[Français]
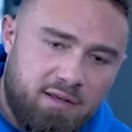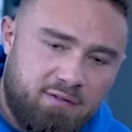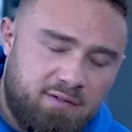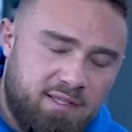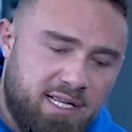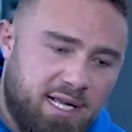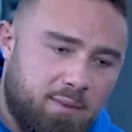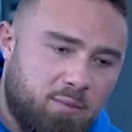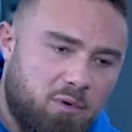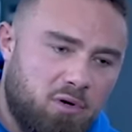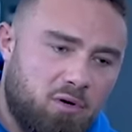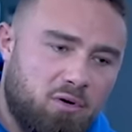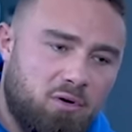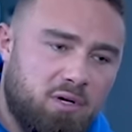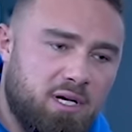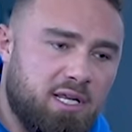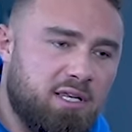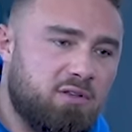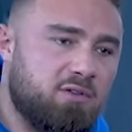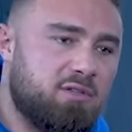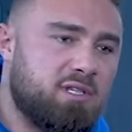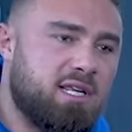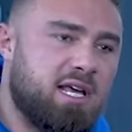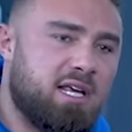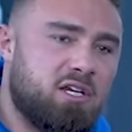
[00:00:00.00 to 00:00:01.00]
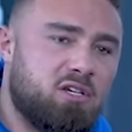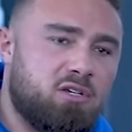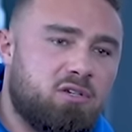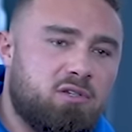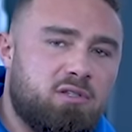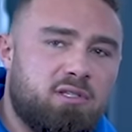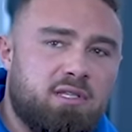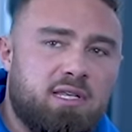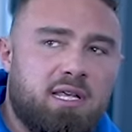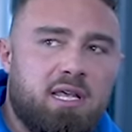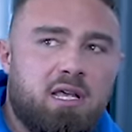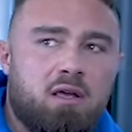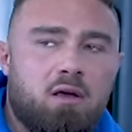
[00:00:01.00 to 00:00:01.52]
évidemment, les dosages,
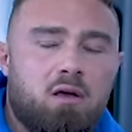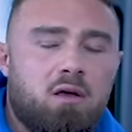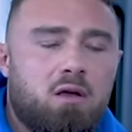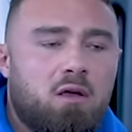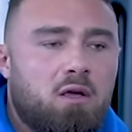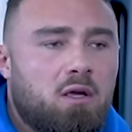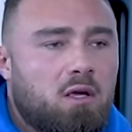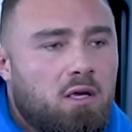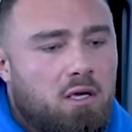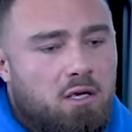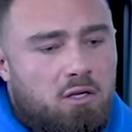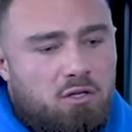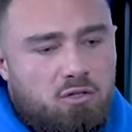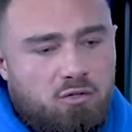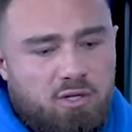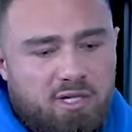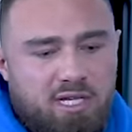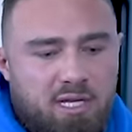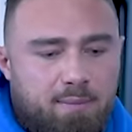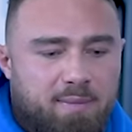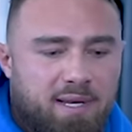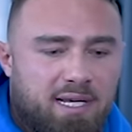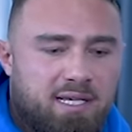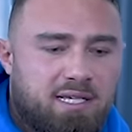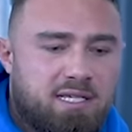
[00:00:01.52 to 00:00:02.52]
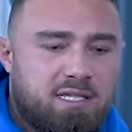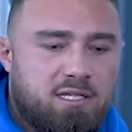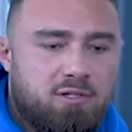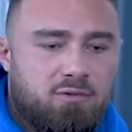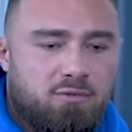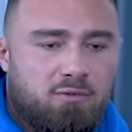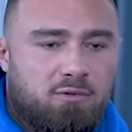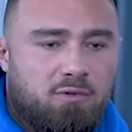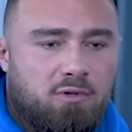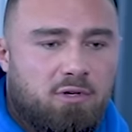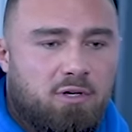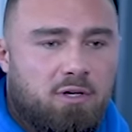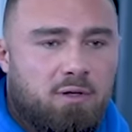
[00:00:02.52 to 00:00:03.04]
c'est euh, tu des mecs qui
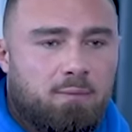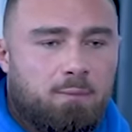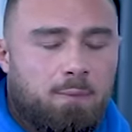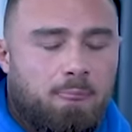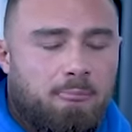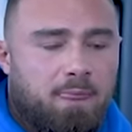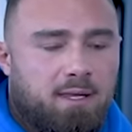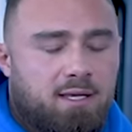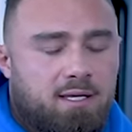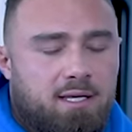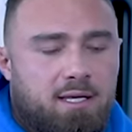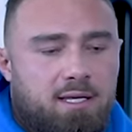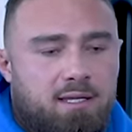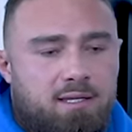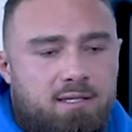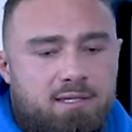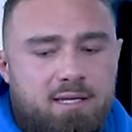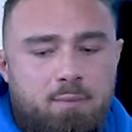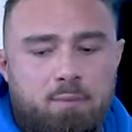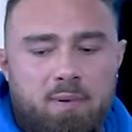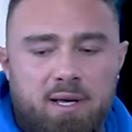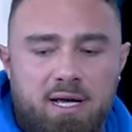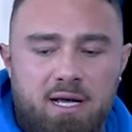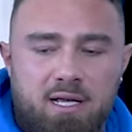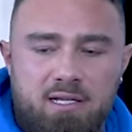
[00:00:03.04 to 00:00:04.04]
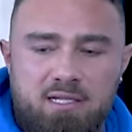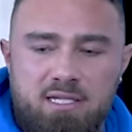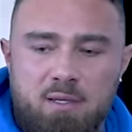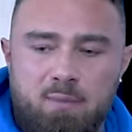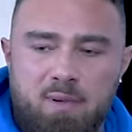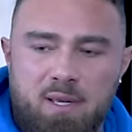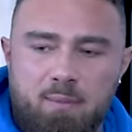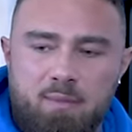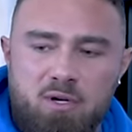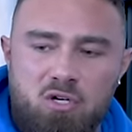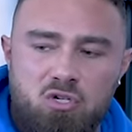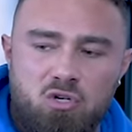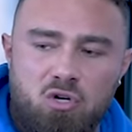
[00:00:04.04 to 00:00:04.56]
sont euh, et c'est pas c'est
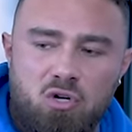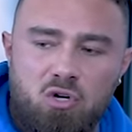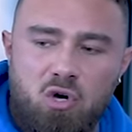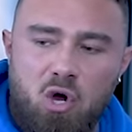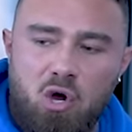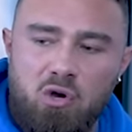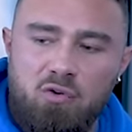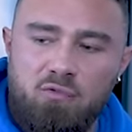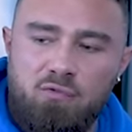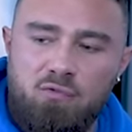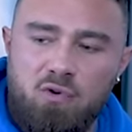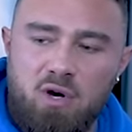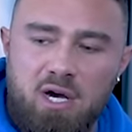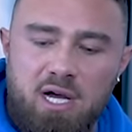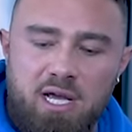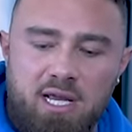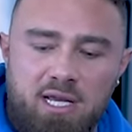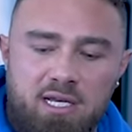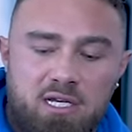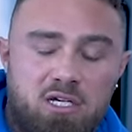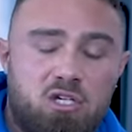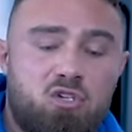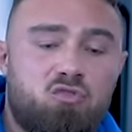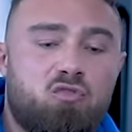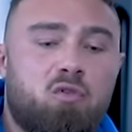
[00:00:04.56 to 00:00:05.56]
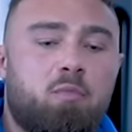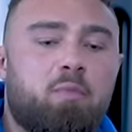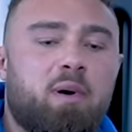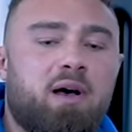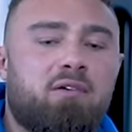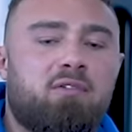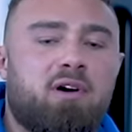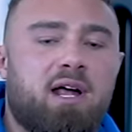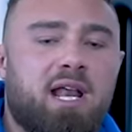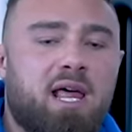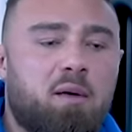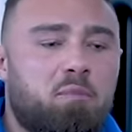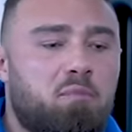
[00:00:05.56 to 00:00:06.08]
pas méchant encore une fois et je veux pas
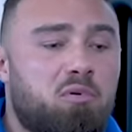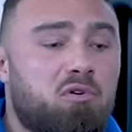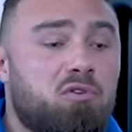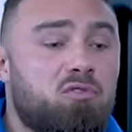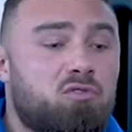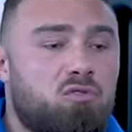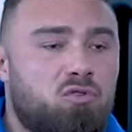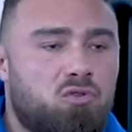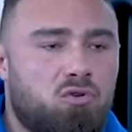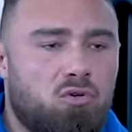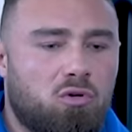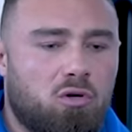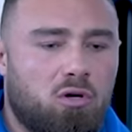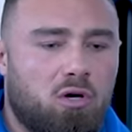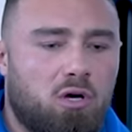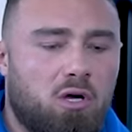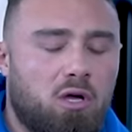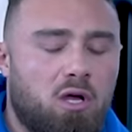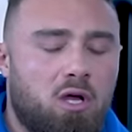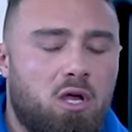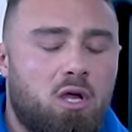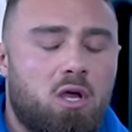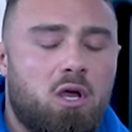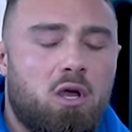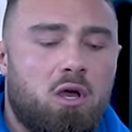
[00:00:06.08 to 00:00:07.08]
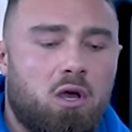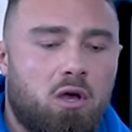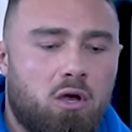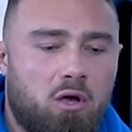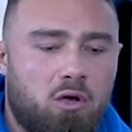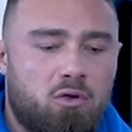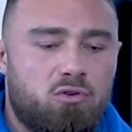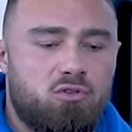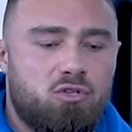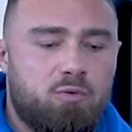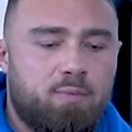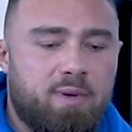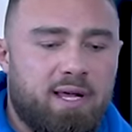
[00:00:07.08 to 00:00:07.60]
avoir la posture
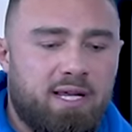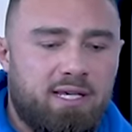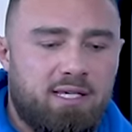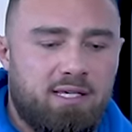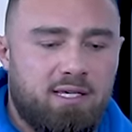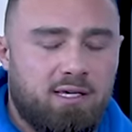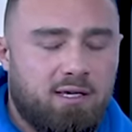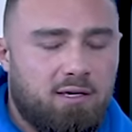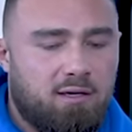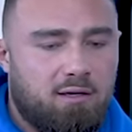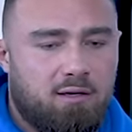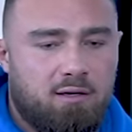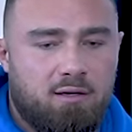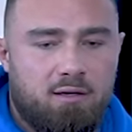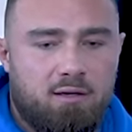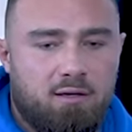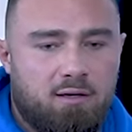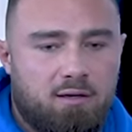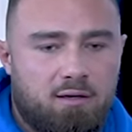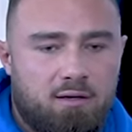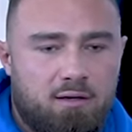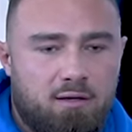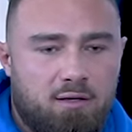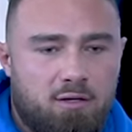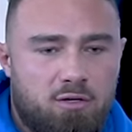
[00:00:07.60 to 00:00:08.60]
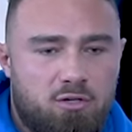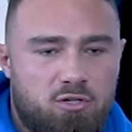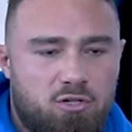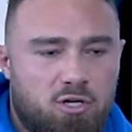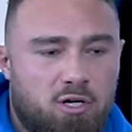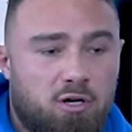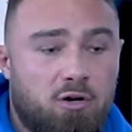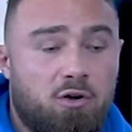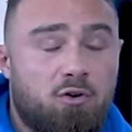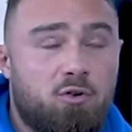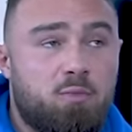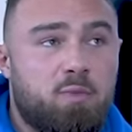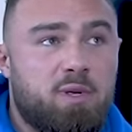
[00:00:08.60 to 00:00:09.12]
euh, du mec euh,
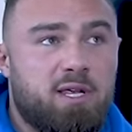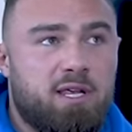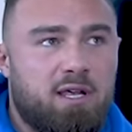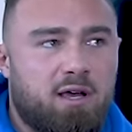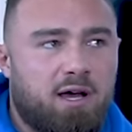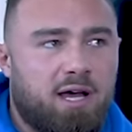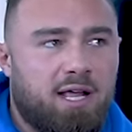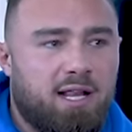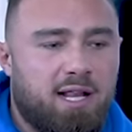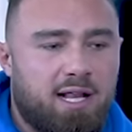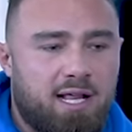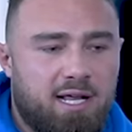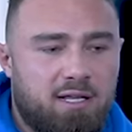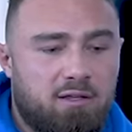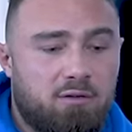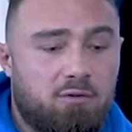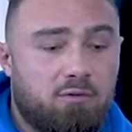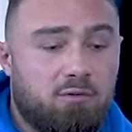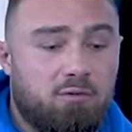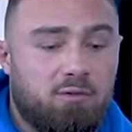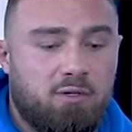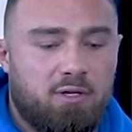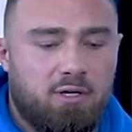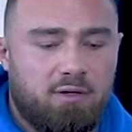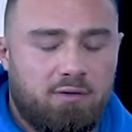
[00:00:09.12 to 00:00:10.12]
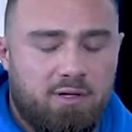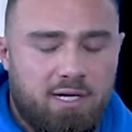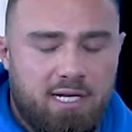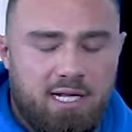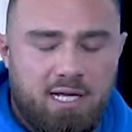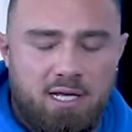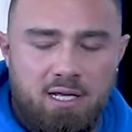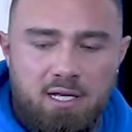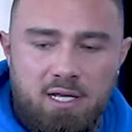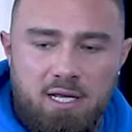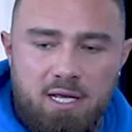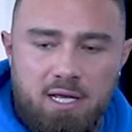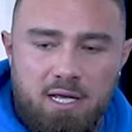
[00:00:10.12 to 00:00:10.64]
genre le meilleur athlète donc
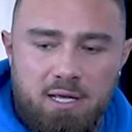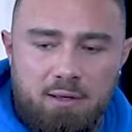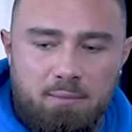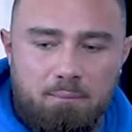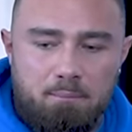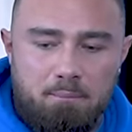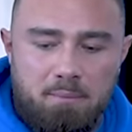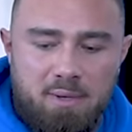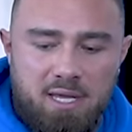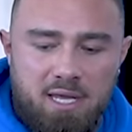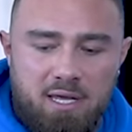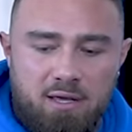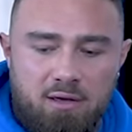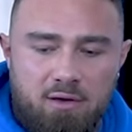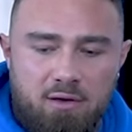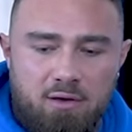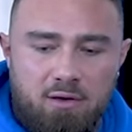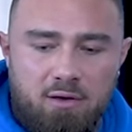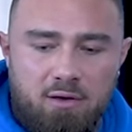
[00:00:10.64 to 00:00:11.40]
voilà mais